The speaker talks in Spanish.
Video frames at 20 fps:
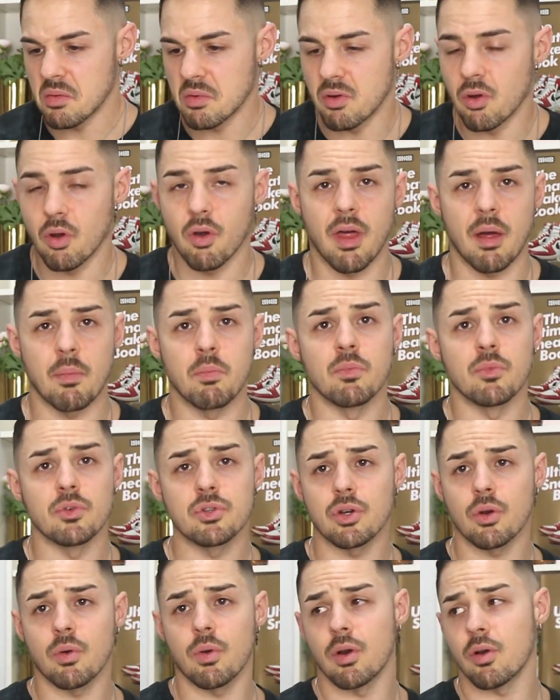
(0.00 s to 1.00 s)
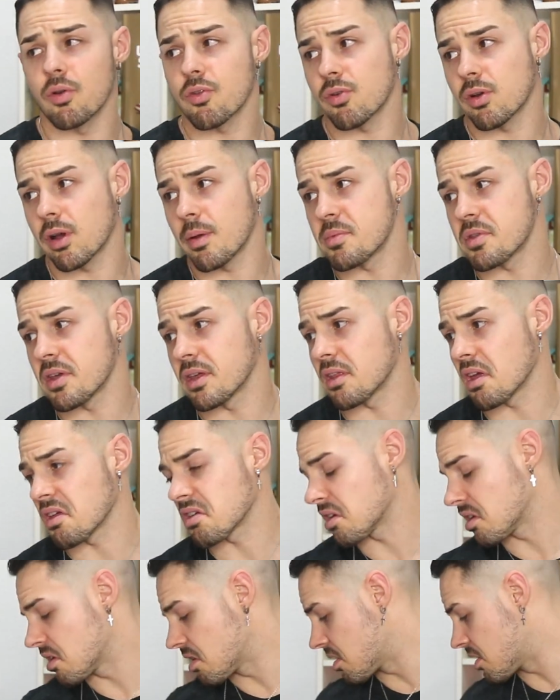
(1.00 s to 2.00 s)
Luego dan mucho juego, son camisetas
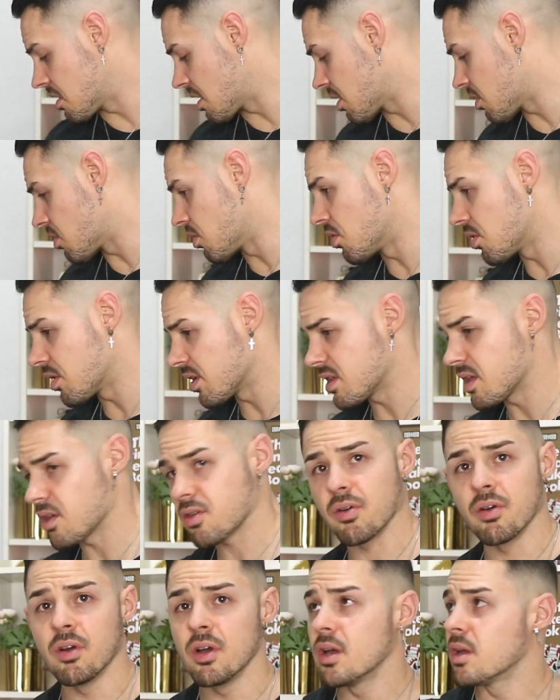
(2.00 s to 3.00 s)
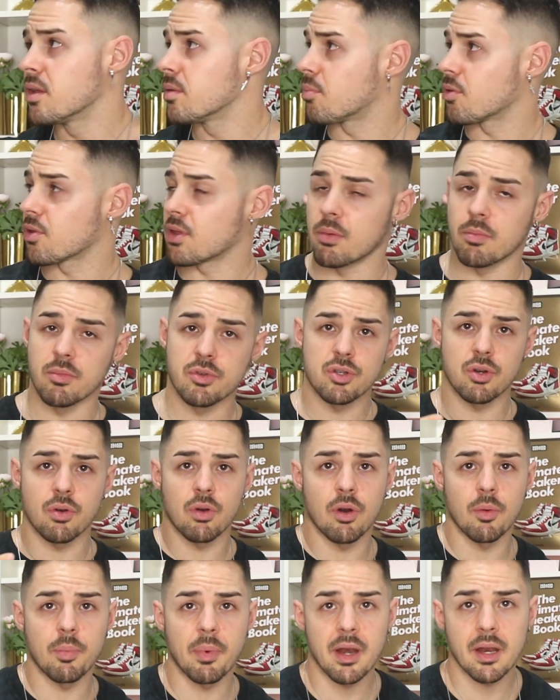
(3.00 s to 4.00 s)
que de colores y eso, pues dan mucho
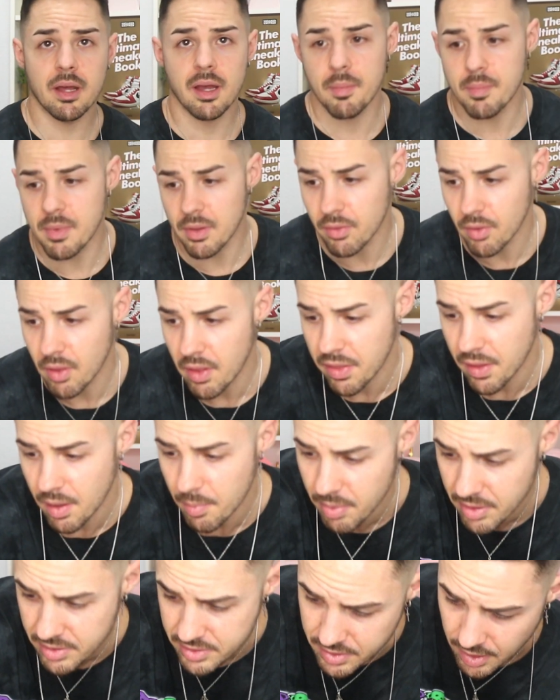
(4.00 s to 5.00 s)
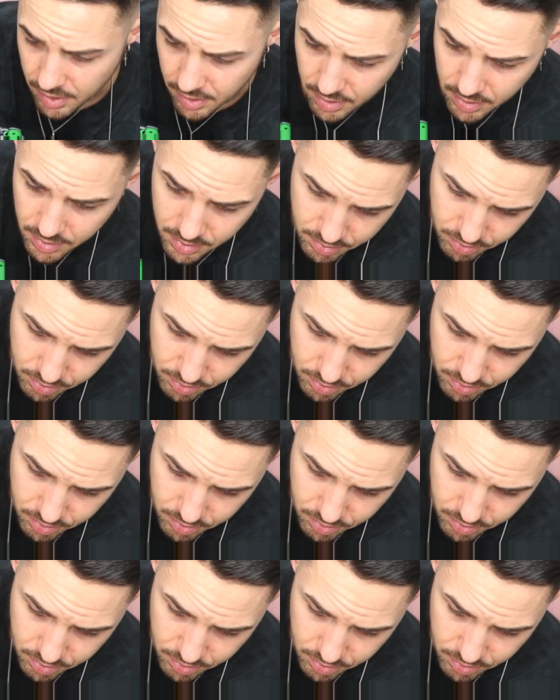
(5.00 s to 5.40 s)
juego para ir cambiando de zapas, tal.